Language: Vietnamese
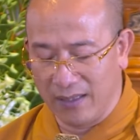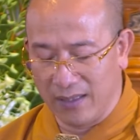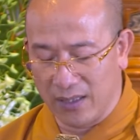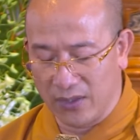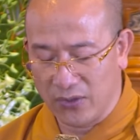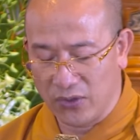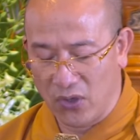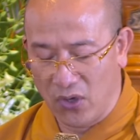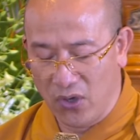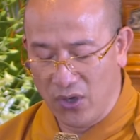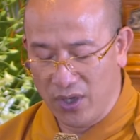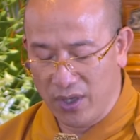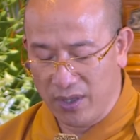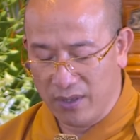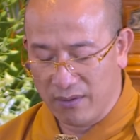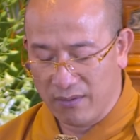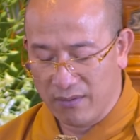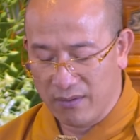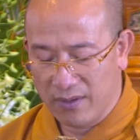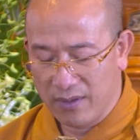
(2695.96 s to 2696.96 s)
lửa sôi
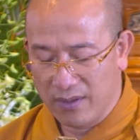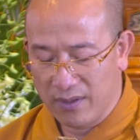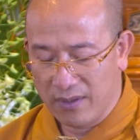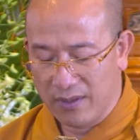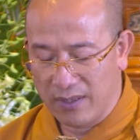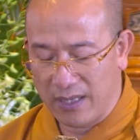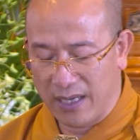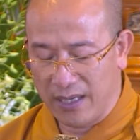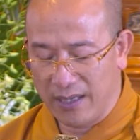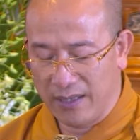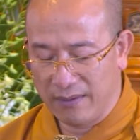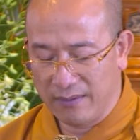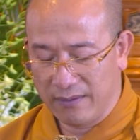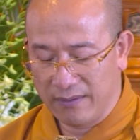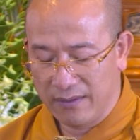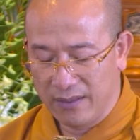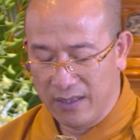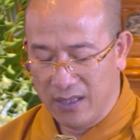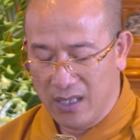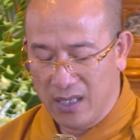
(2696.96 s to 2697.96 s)
đấy
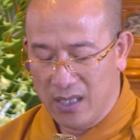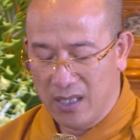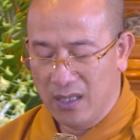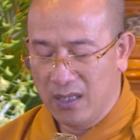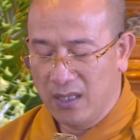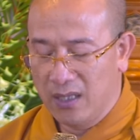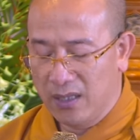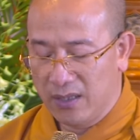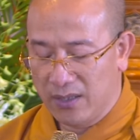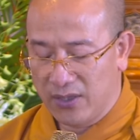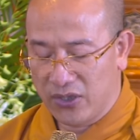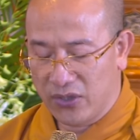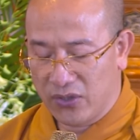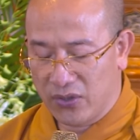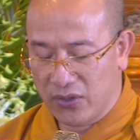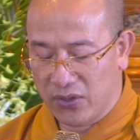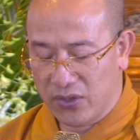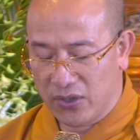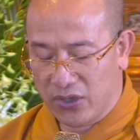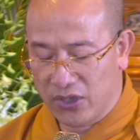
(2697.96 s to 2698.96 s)

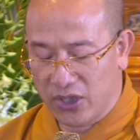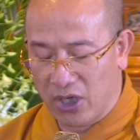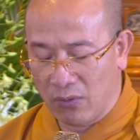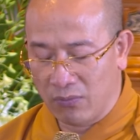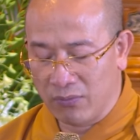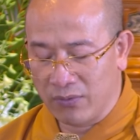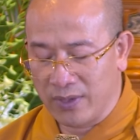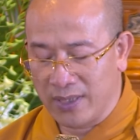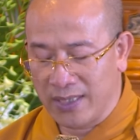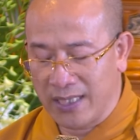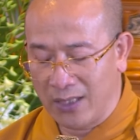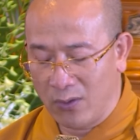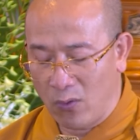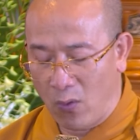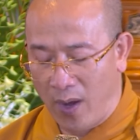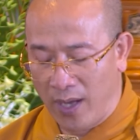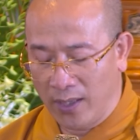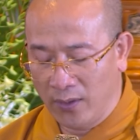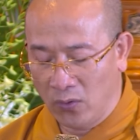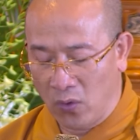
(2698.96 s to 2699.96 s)
chồng chất
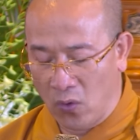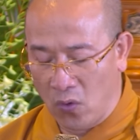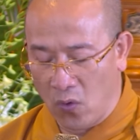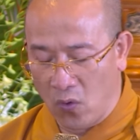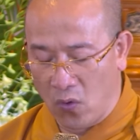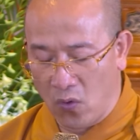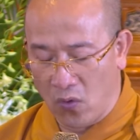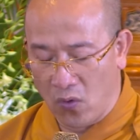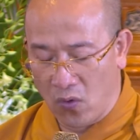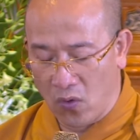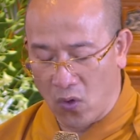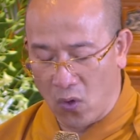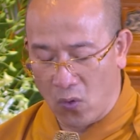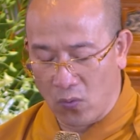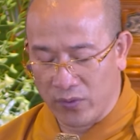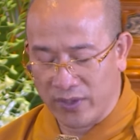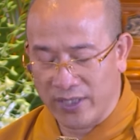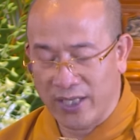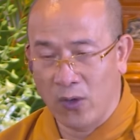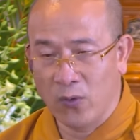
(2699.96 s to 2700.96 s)
oán thù
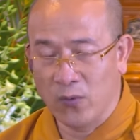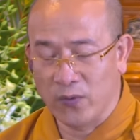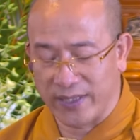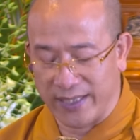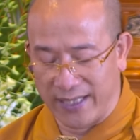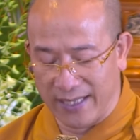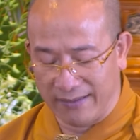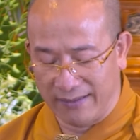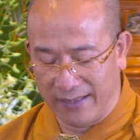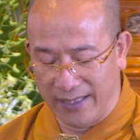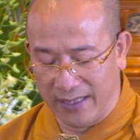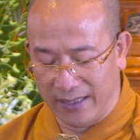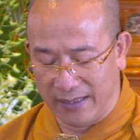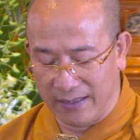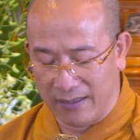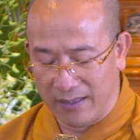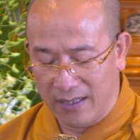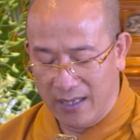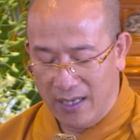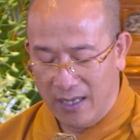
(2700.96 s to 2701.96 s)
cùng nhau rỉa thịt
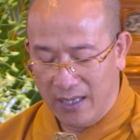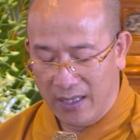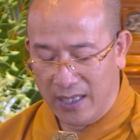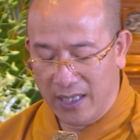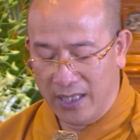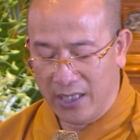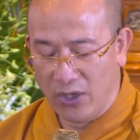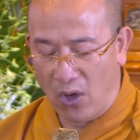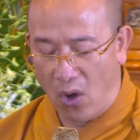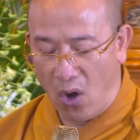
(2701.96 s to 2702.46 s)
khi